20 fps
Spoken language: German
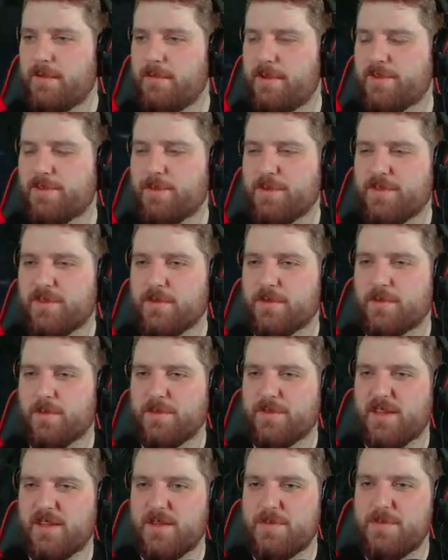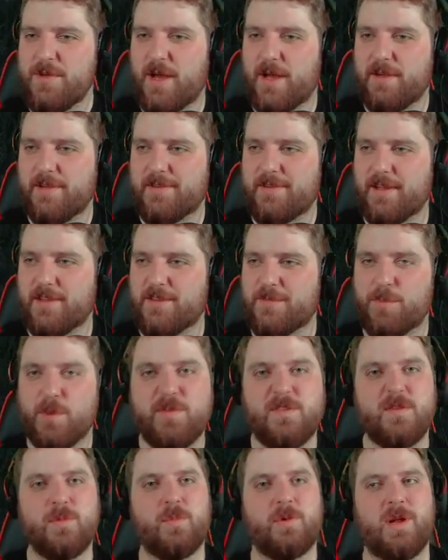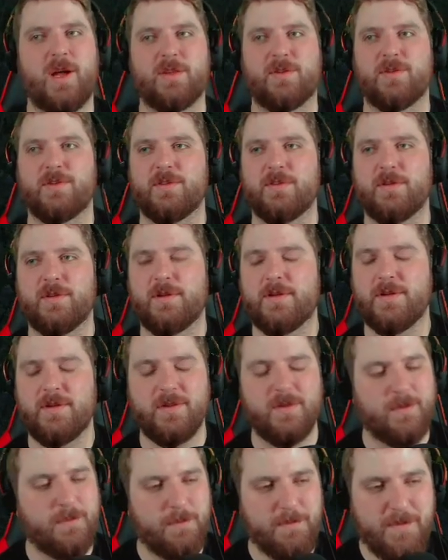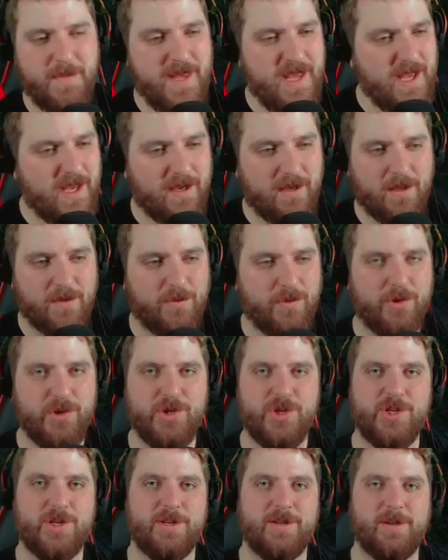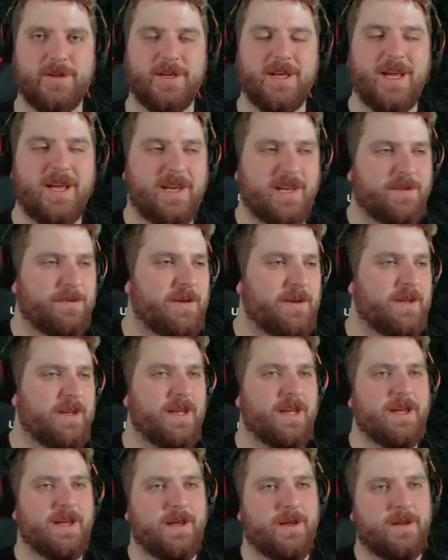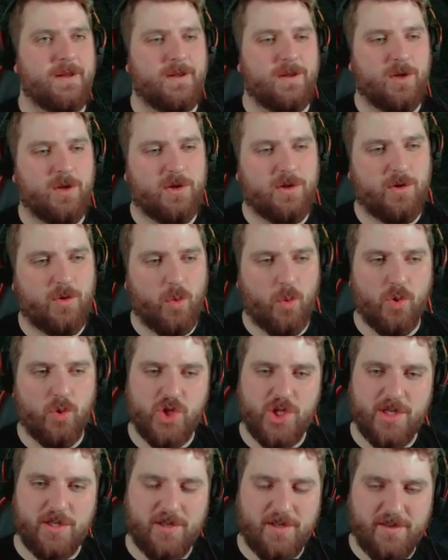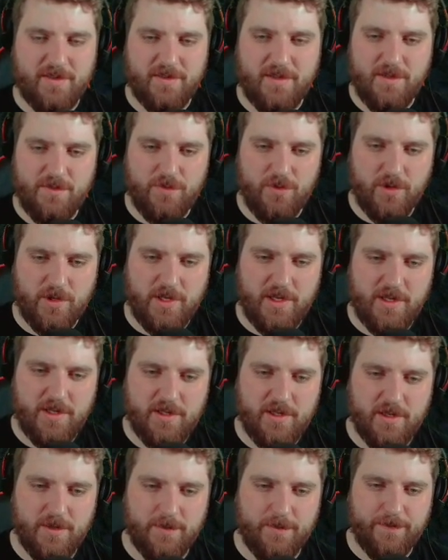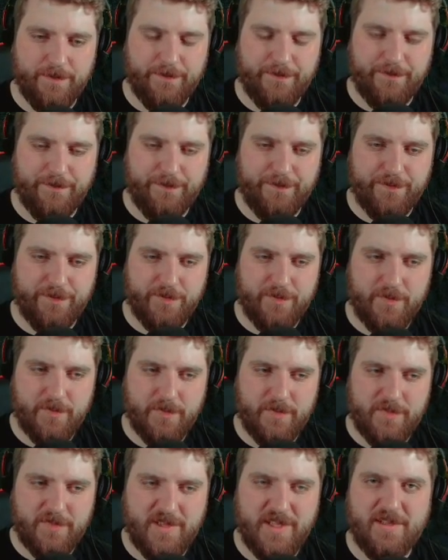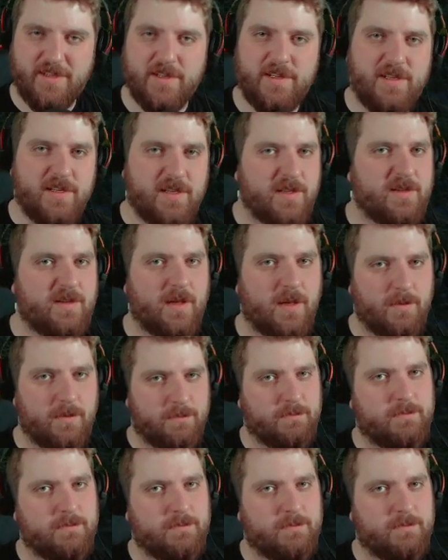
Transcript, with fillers: Weil sowas, sowas hätte ich mir als, als Bussimulator mega gewünscht, ne? dass man Großstädte, dass die wirklich ähm, detailliert